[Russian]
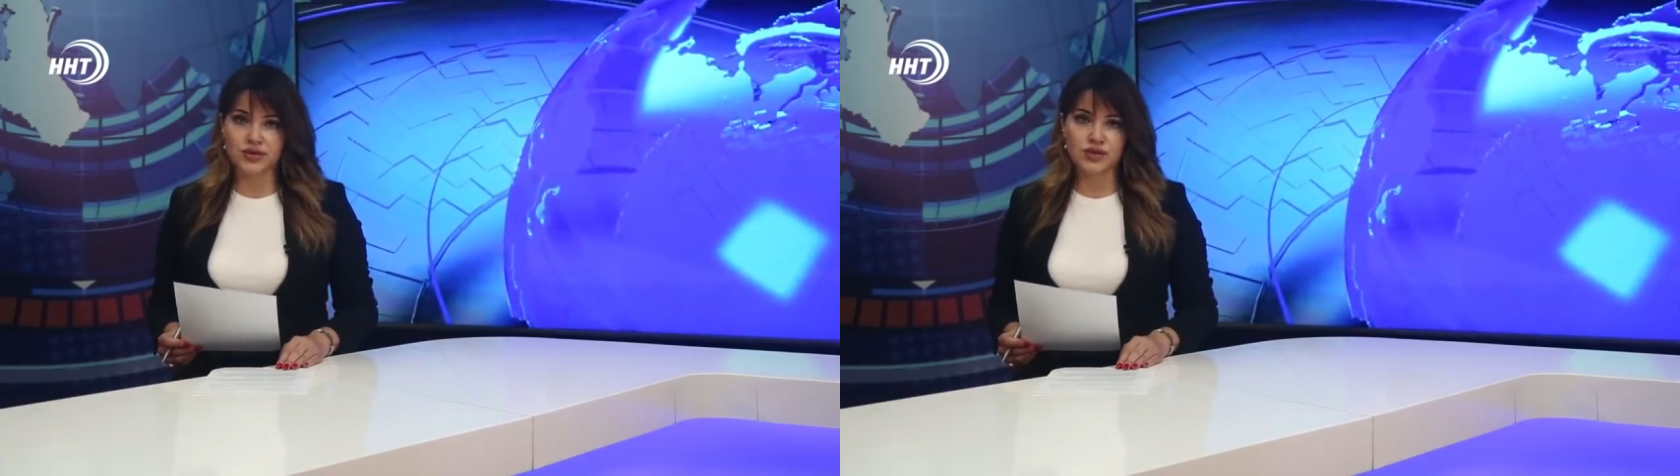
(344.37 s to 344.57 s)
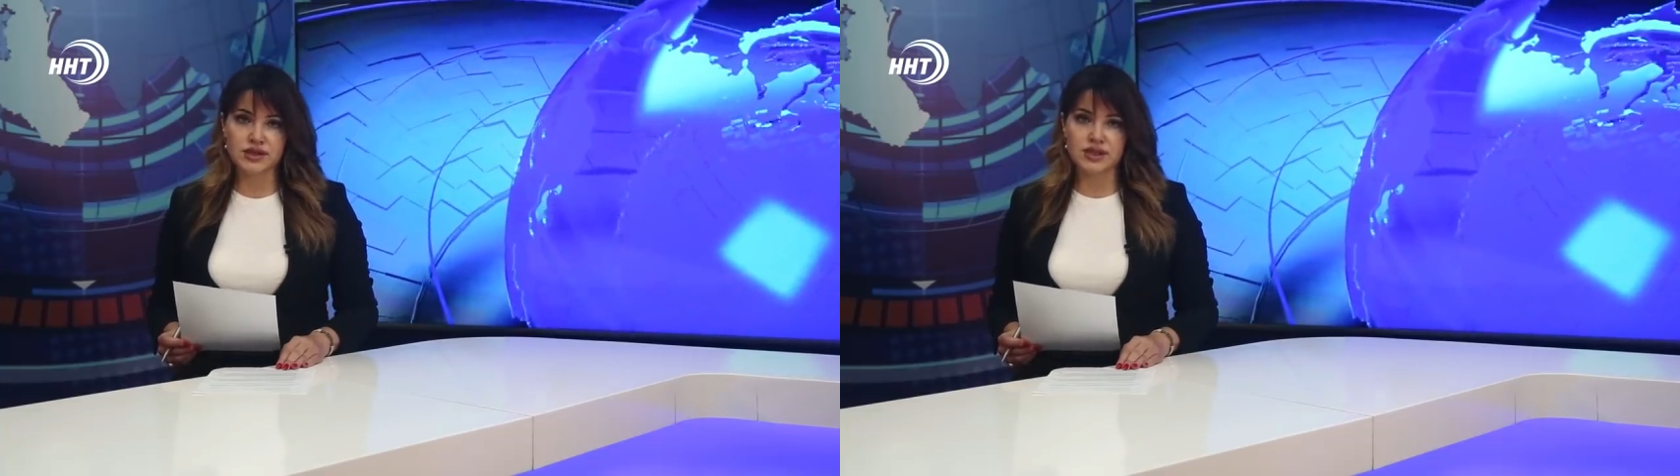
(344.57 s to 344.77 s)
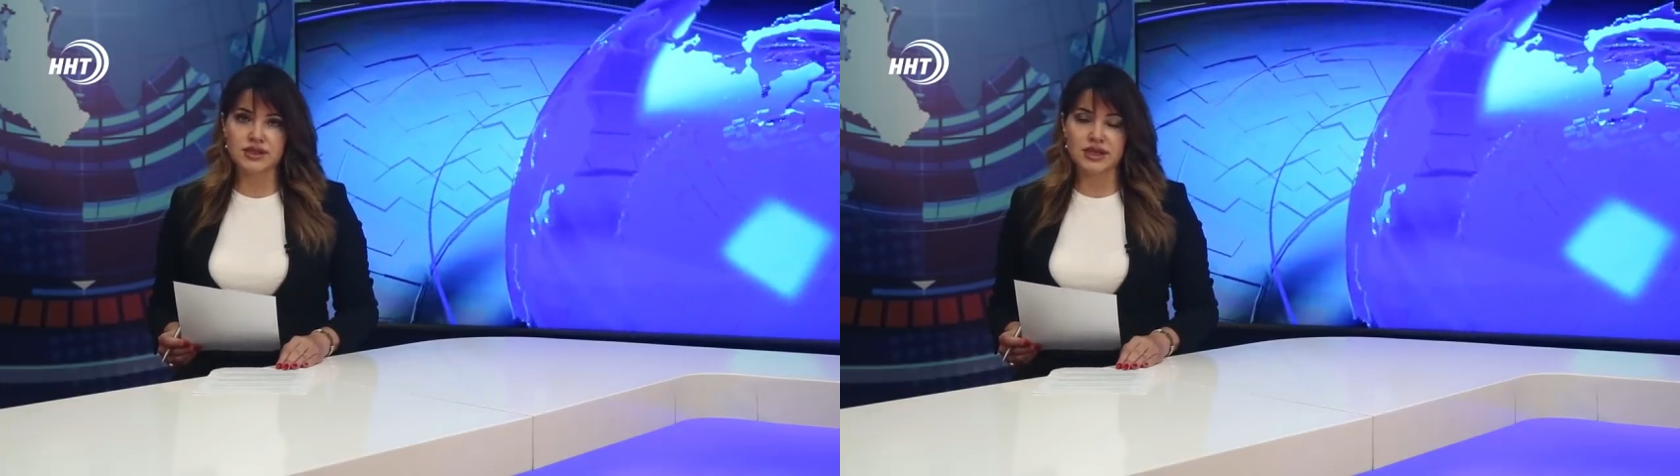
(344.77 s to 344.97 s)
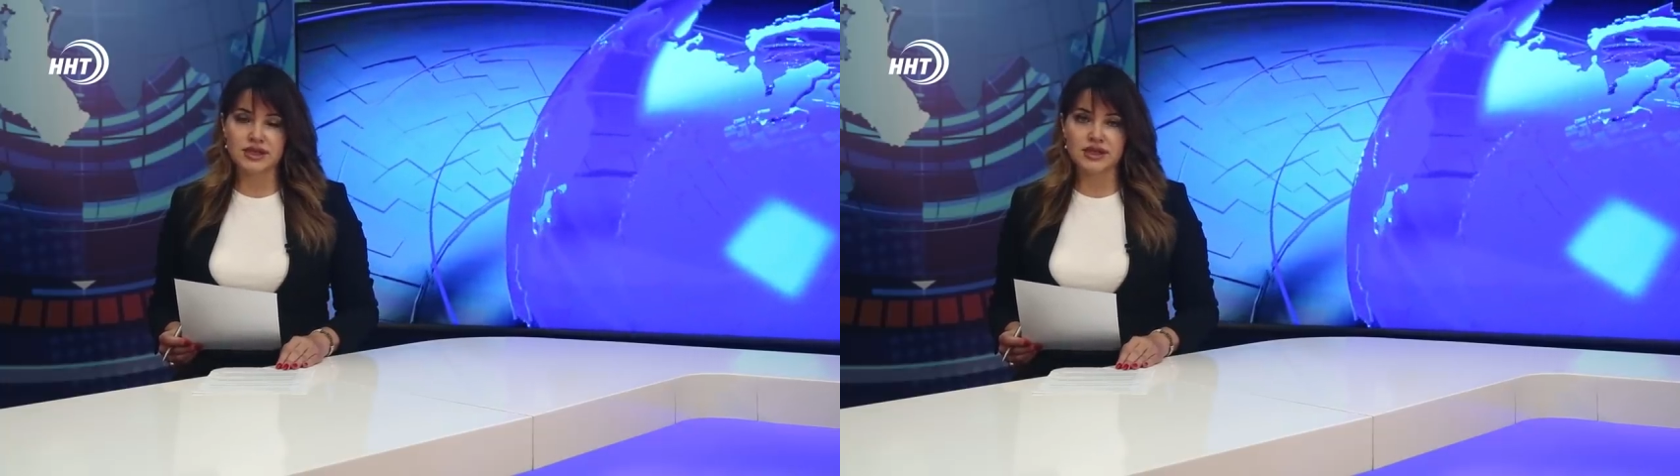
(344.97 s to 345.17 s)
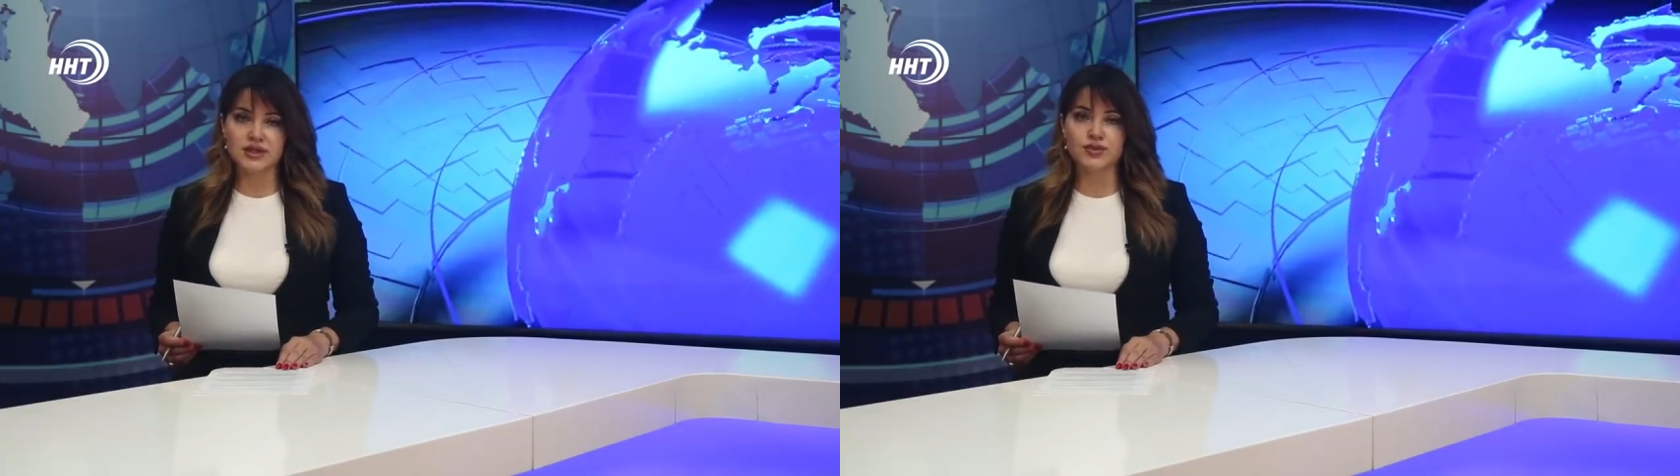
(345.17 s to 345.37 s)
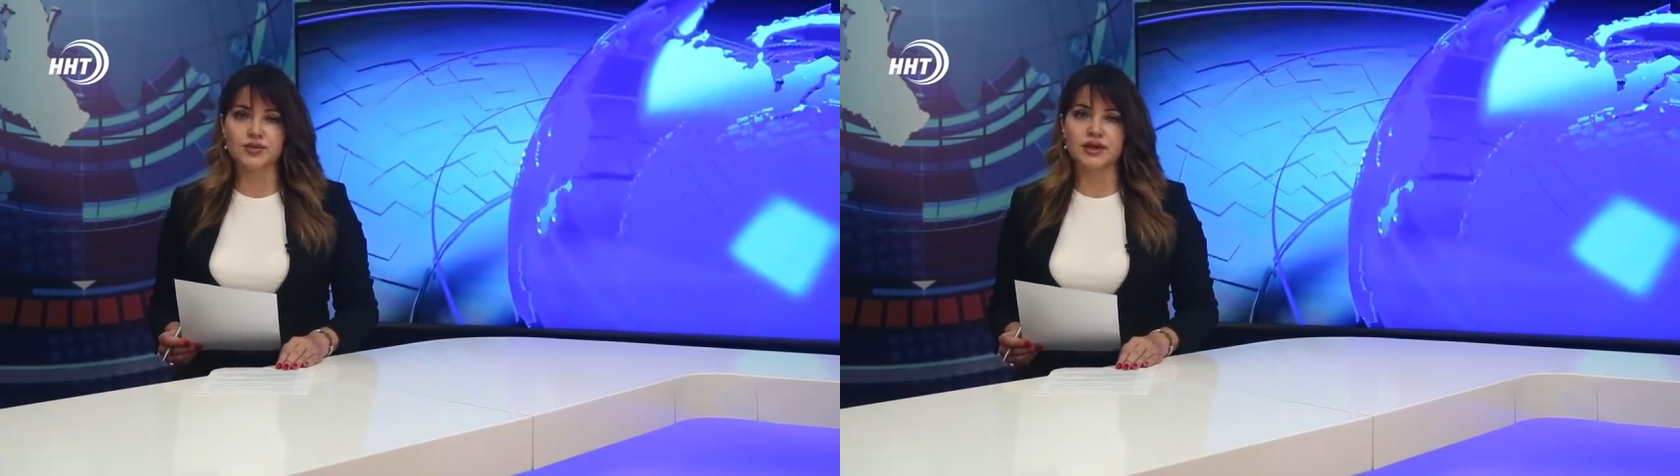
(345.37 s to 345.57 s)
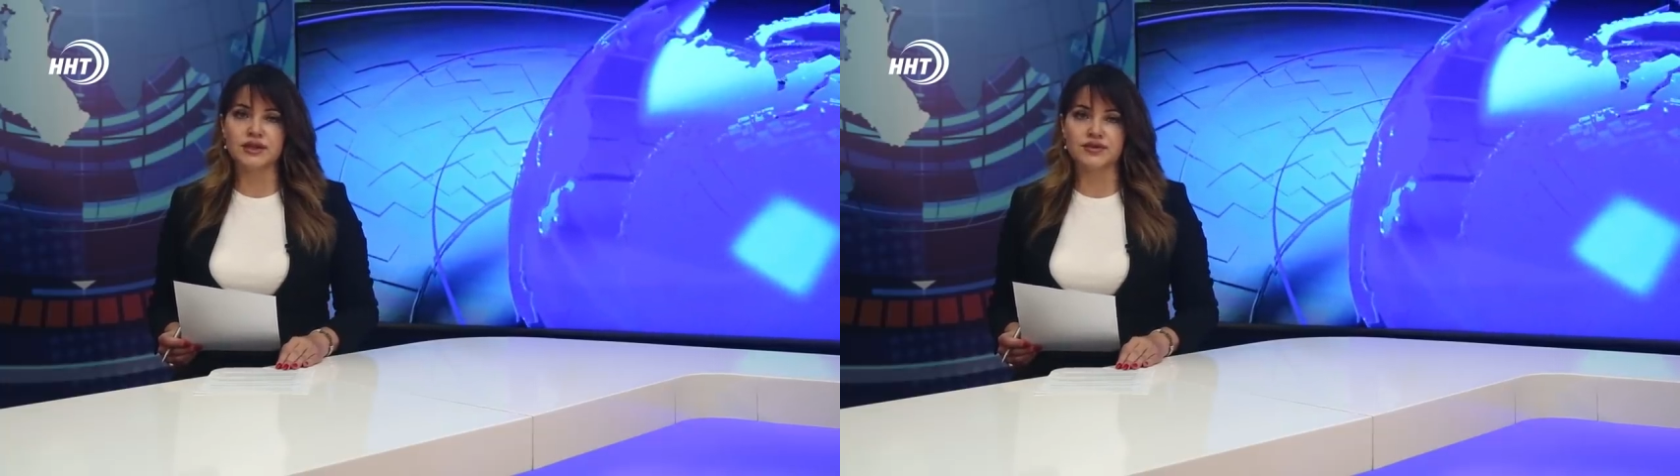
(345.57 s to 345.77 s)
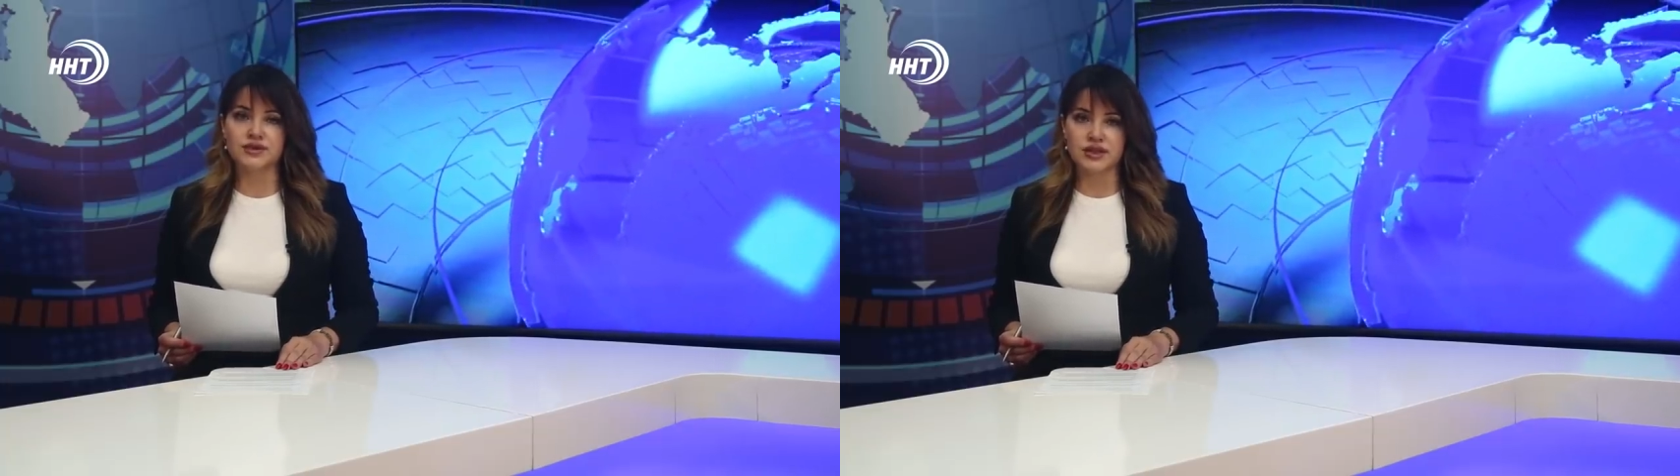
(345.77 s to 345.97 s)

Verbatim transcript: гости из разных субъектов